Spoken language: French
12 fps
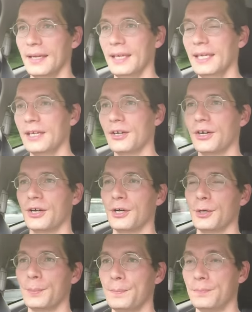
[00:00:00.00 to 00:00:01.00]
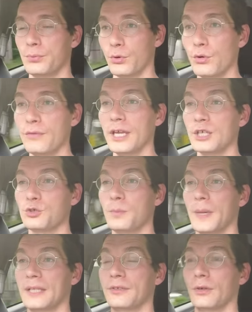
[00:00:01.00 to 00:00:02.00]
Et euh, pour le voyage de
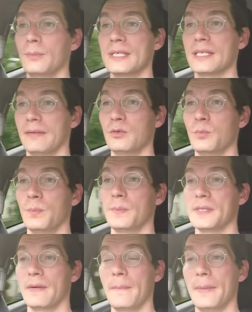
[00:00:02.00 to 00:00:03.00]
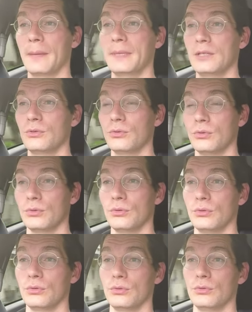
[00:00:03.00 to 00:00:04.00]
printemps, bah, ça, va nous, ça, va me permettre
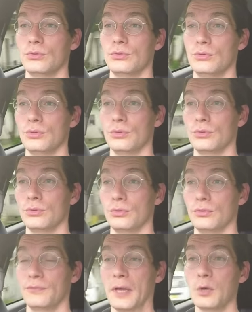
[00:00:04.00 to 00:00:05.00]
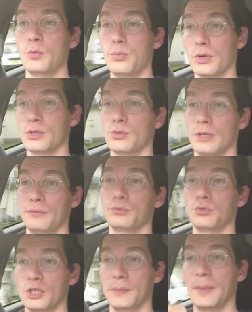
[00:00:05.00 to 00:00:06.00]
de, faire le point sur les
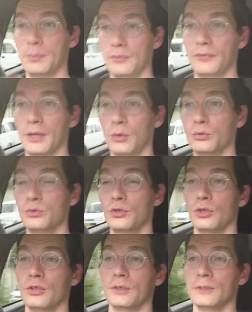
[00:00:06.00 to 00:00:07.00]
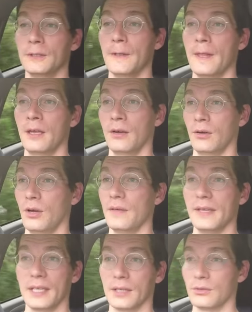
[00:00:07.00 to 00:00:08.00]
photos que j'ai pas pu faire en automne euh,
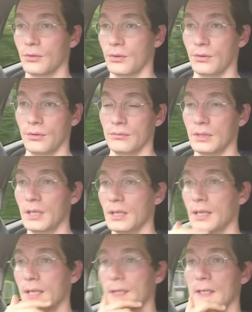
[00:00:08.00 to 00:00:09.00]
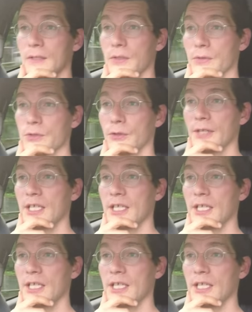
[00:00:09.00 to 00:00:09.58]
avec un temps, voilà, un temps sans